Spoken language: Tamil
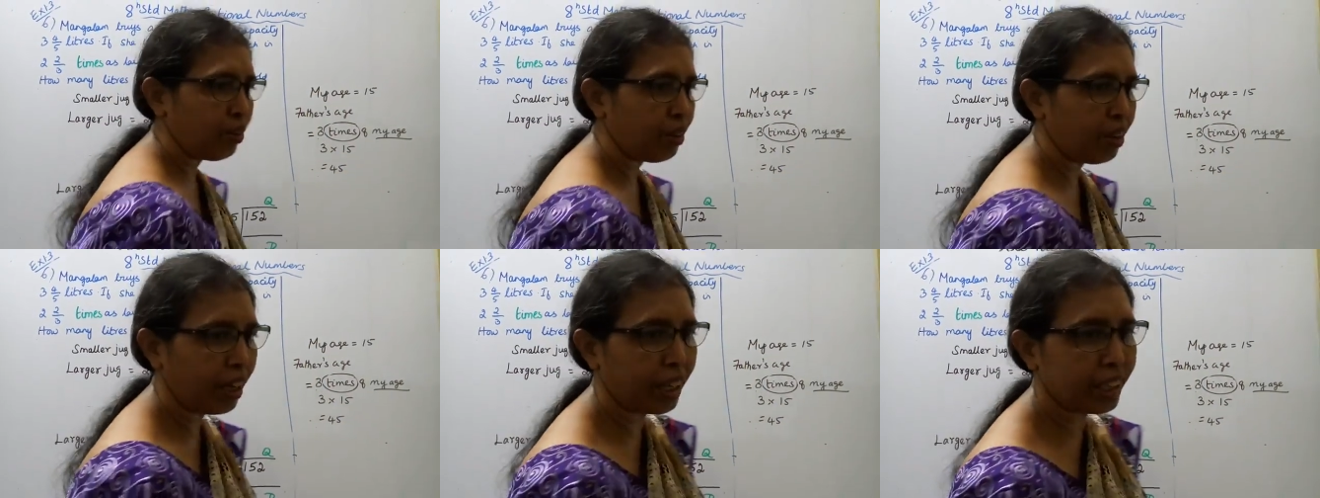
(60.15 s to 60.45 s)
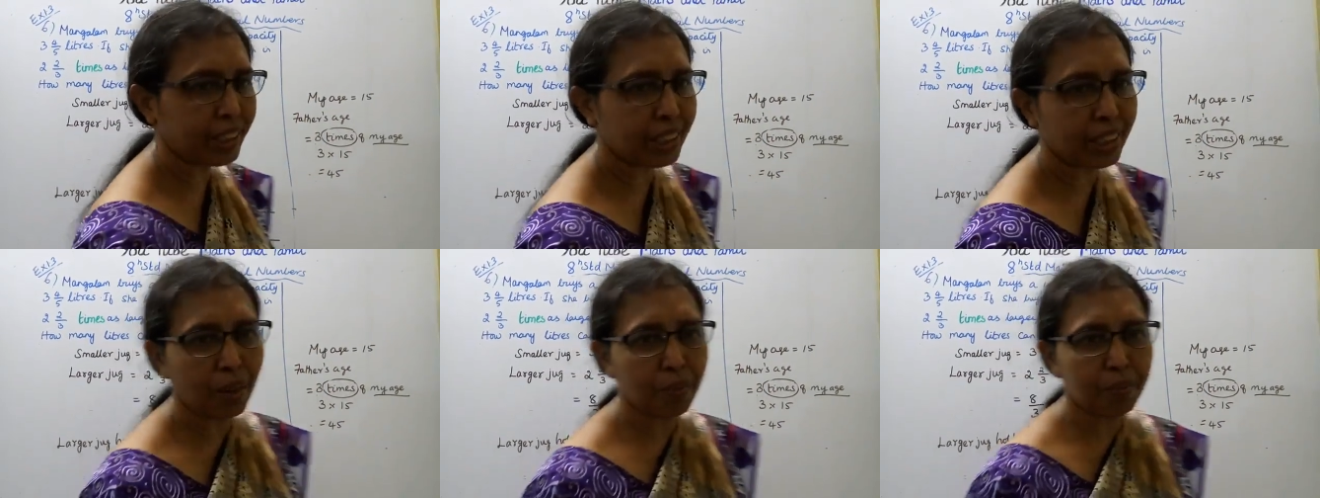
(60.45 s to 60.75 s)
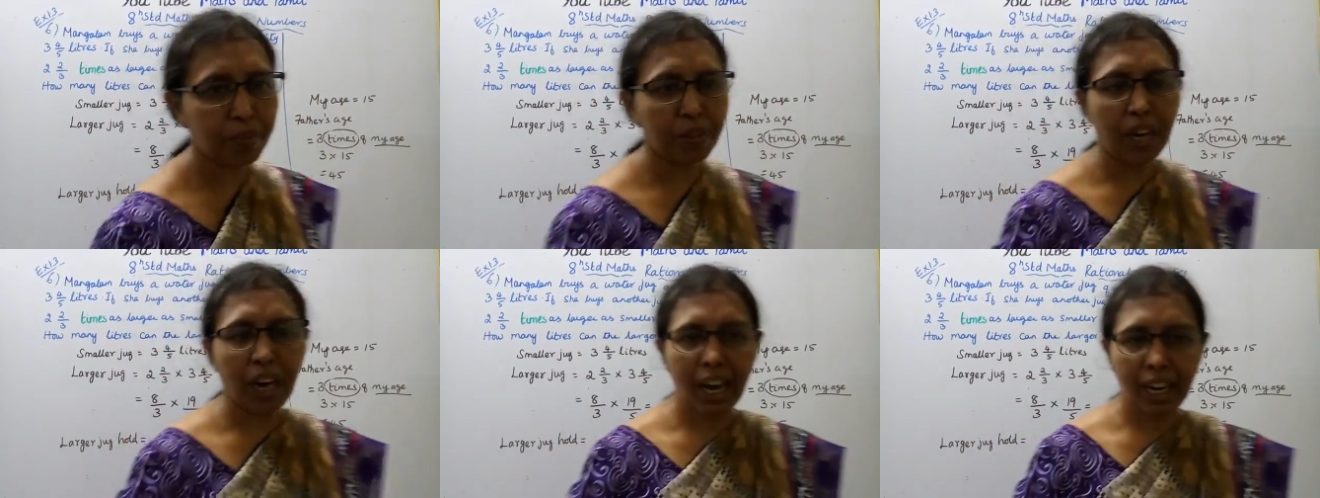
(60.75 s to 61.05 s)
ஒரு
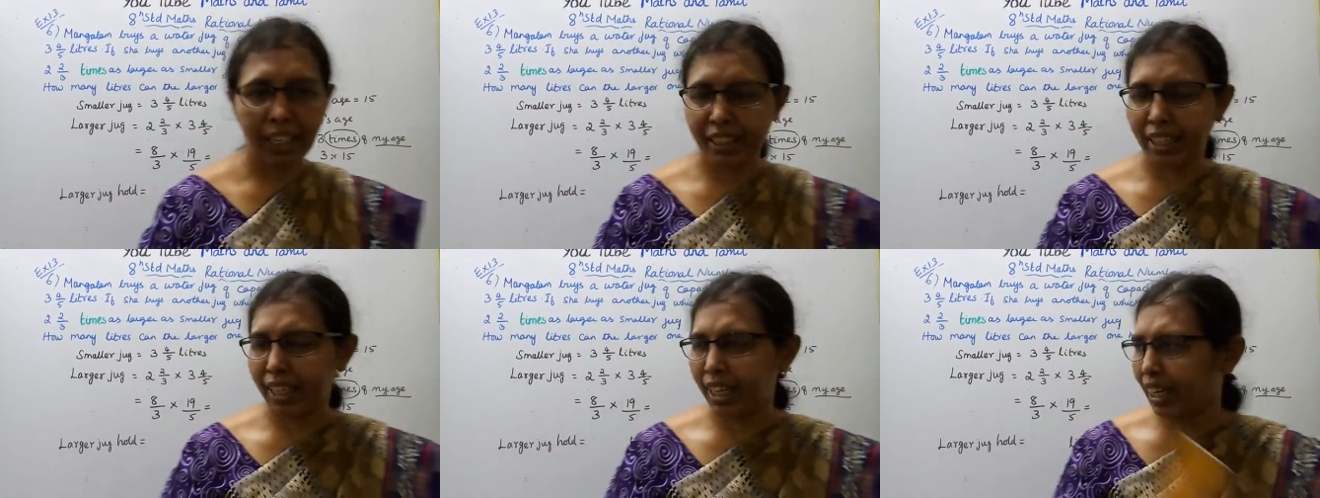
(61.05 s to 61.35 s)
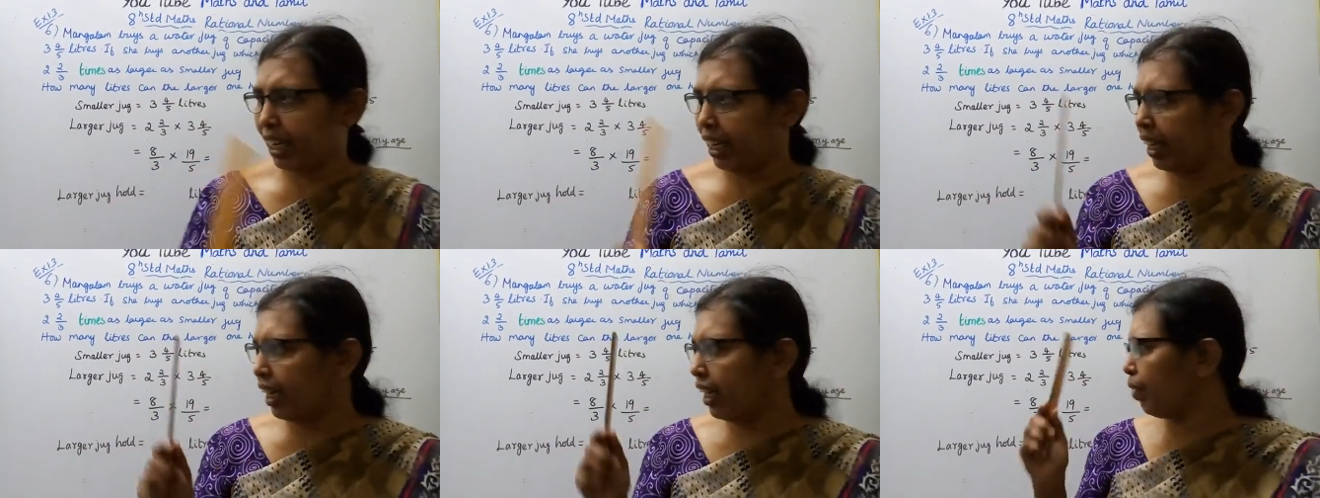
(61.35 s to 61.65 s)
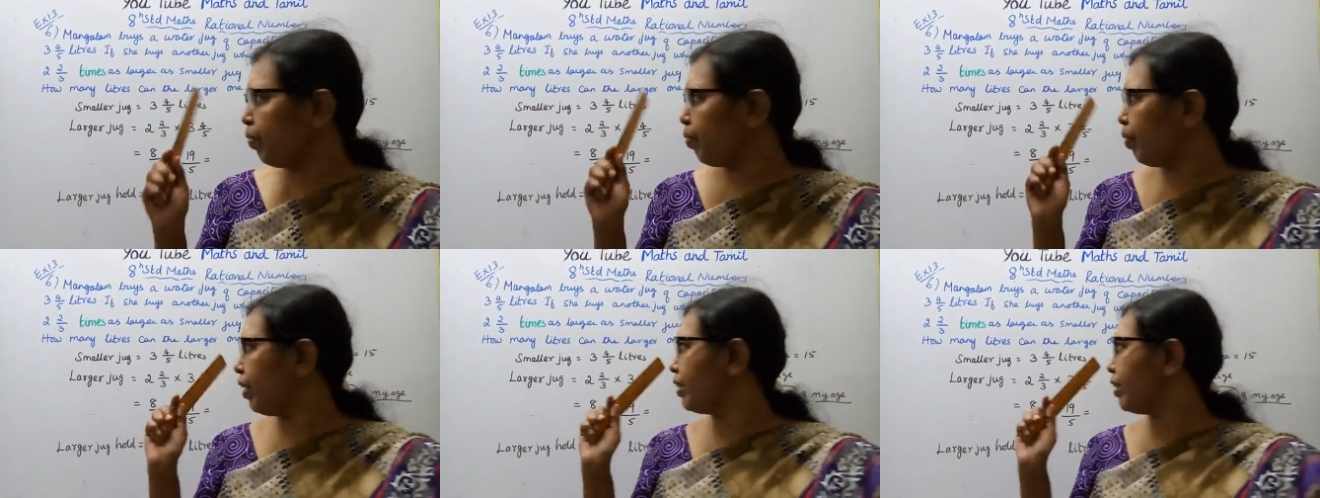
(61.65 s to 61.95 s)
எக்ஸாம்பிள் அதே
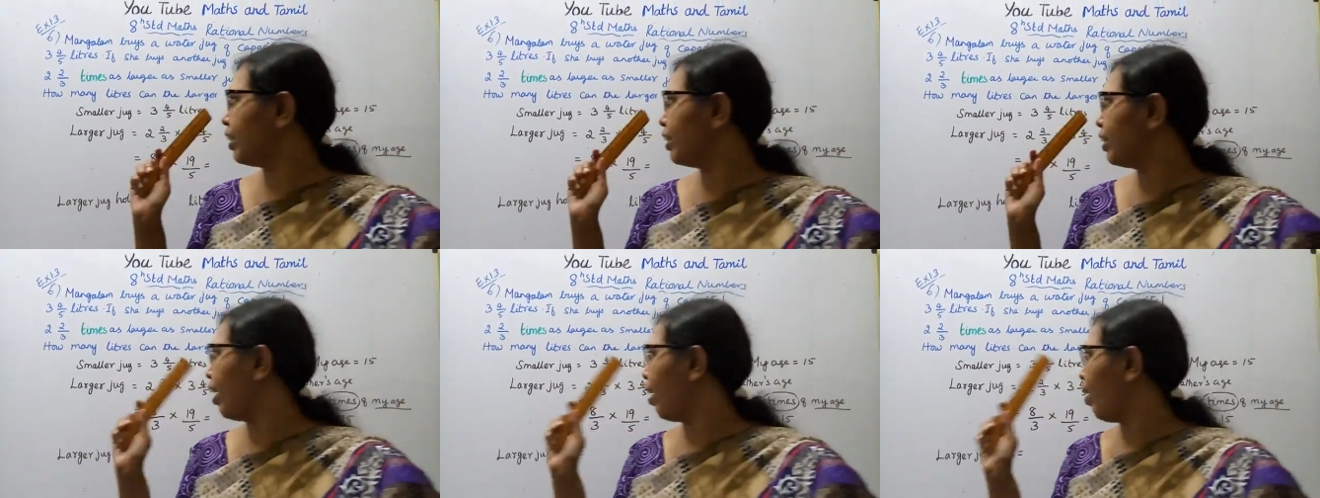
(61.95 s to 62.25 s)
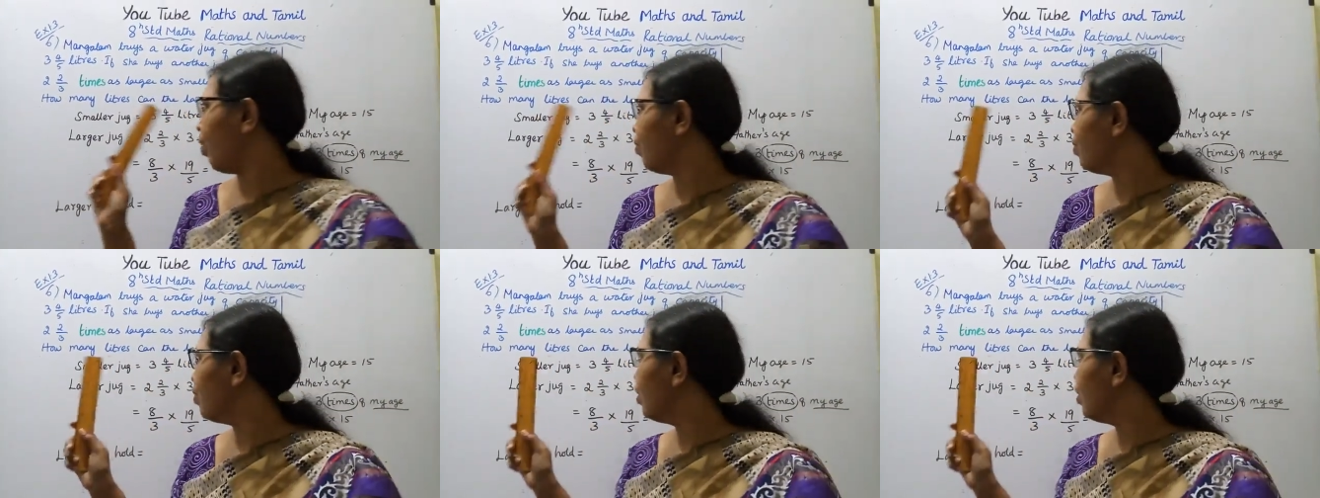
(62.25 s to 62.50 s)
மாதிரி தான்